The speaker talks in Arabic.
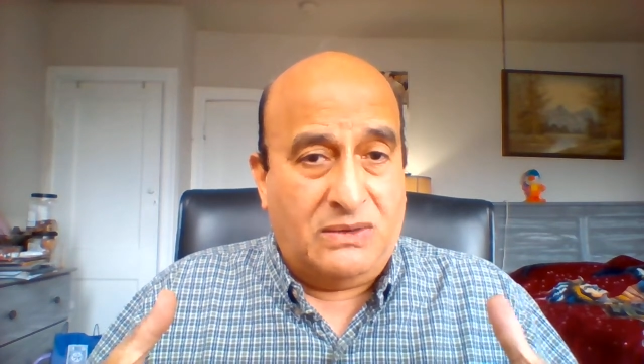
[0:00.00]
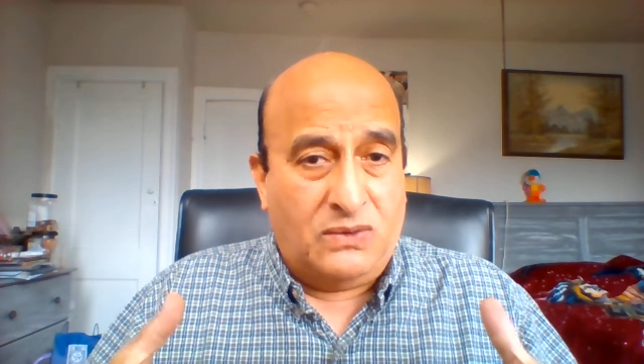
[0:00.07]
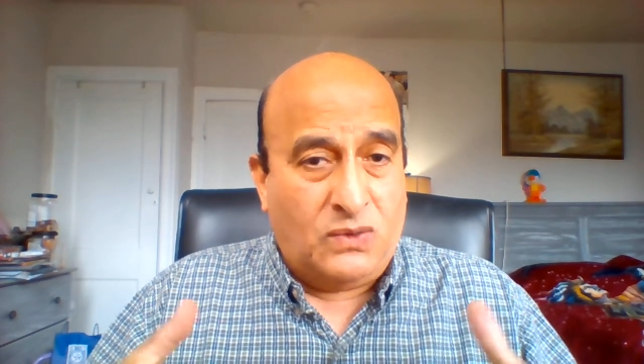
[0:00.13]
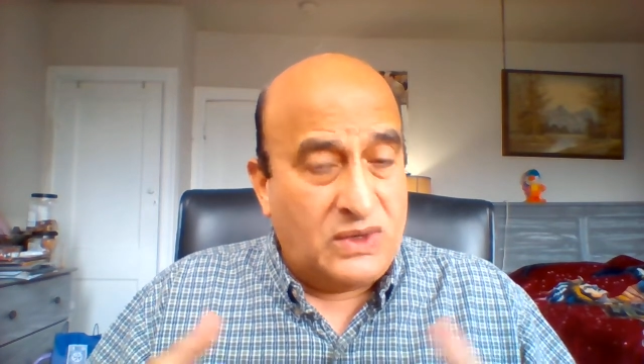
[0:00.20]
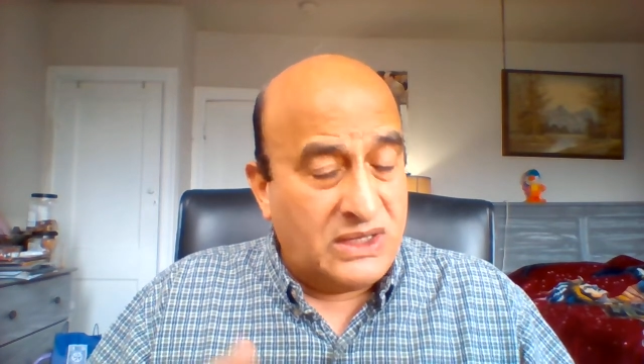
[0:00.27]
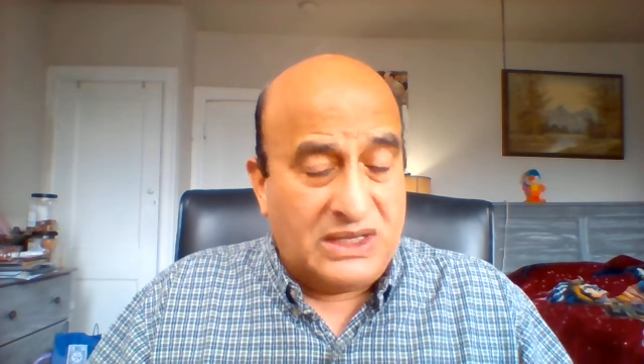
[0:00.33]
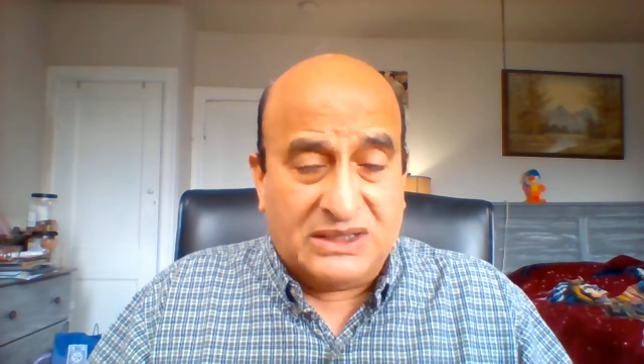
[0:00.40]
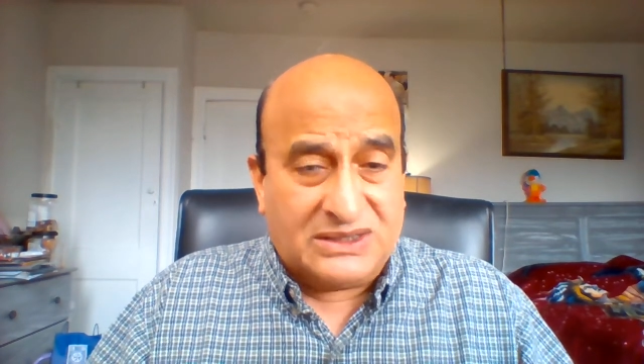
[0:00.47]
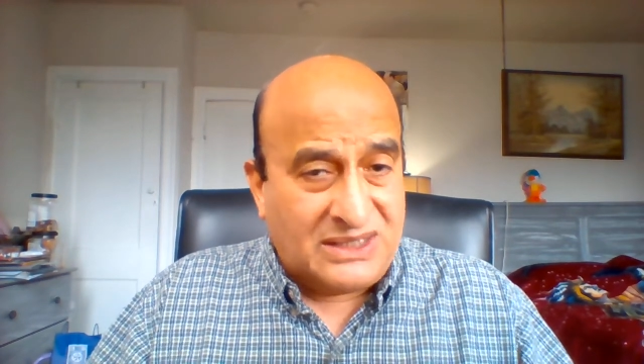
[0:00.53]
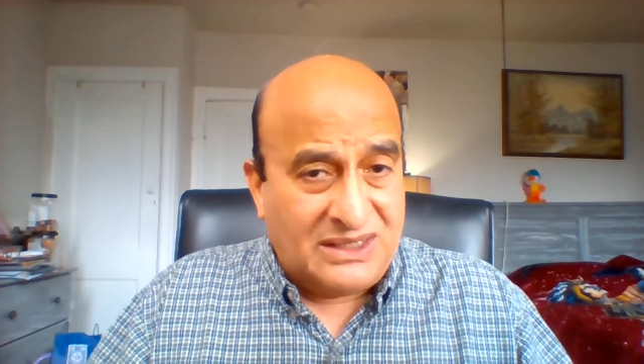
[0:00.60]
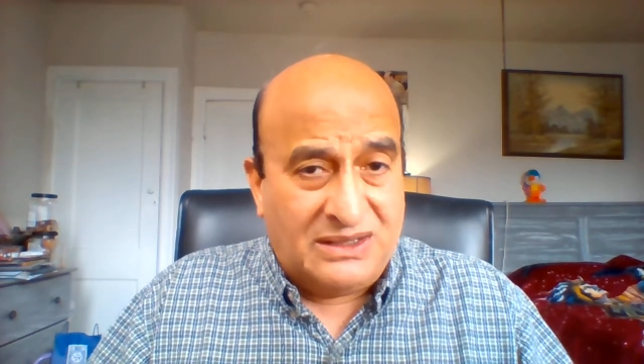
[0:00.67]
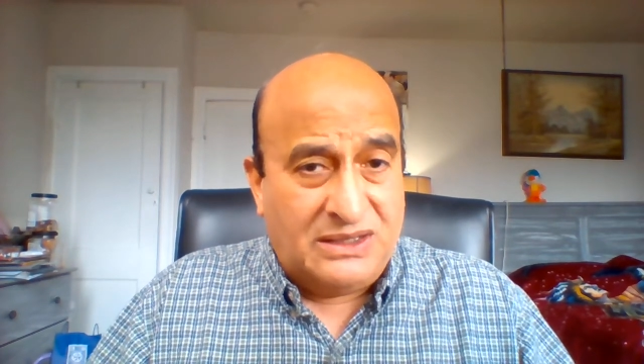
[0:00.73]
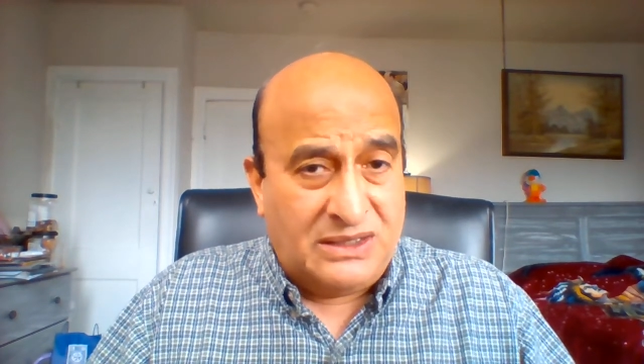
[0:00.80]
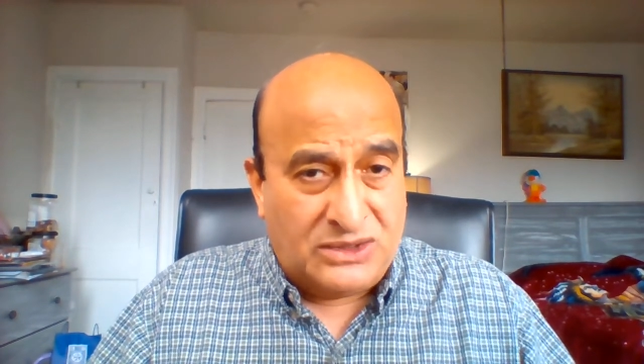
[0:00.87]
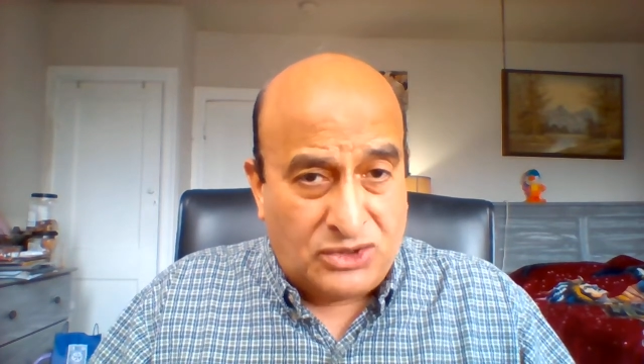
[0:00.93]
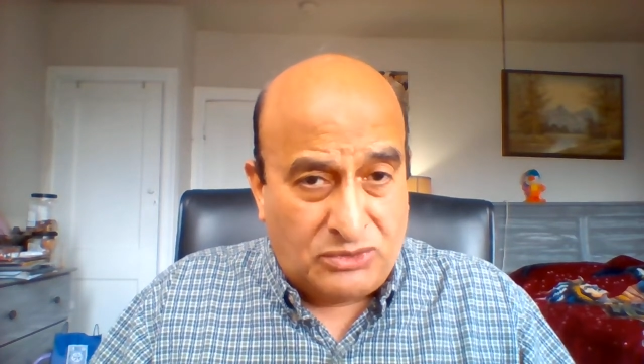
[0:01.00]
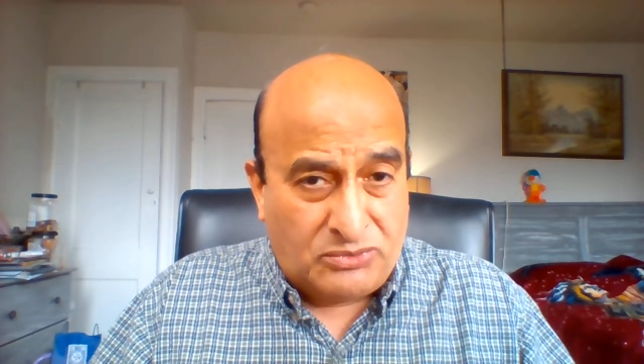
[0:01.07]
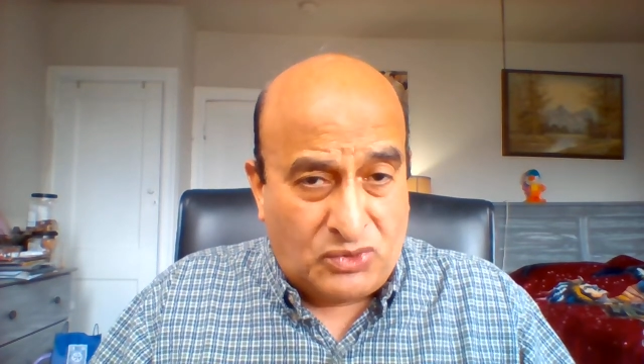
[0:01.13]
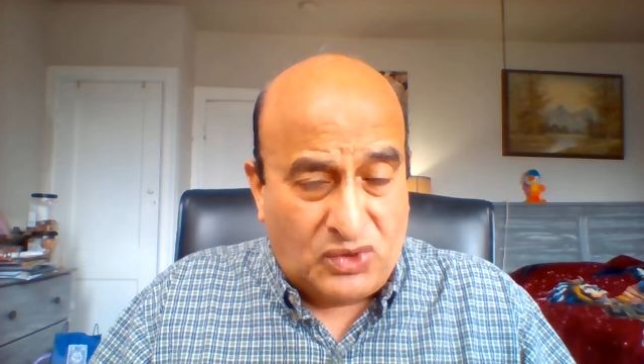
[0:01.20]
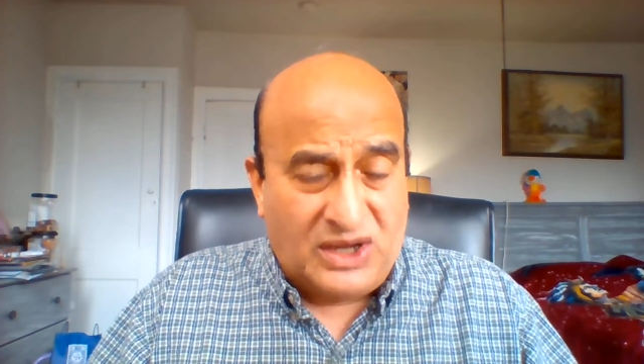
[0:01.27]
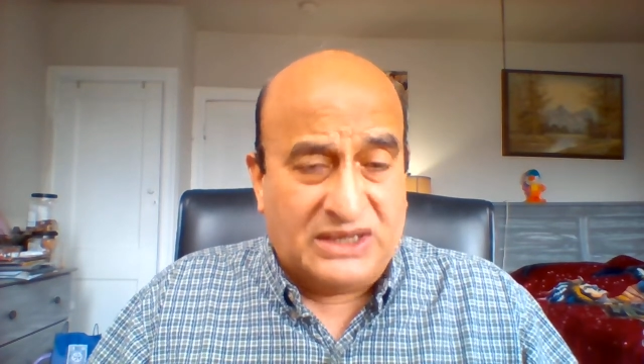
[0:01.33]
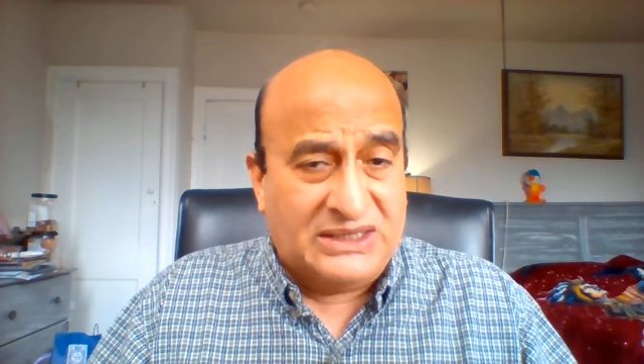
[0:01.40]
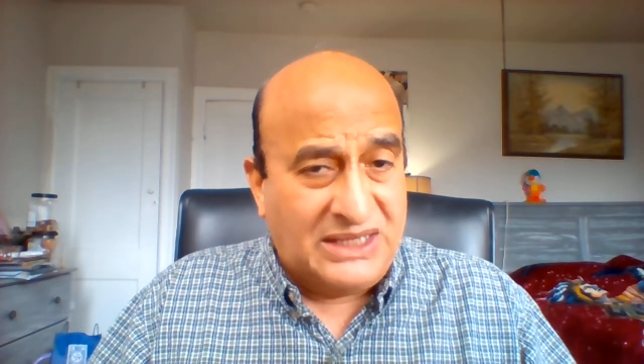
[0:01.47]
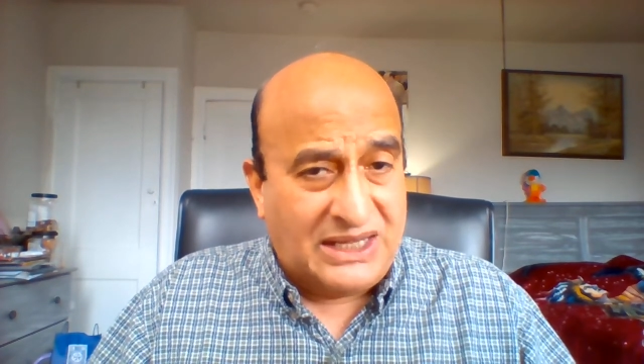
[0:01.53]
والنبوءة دي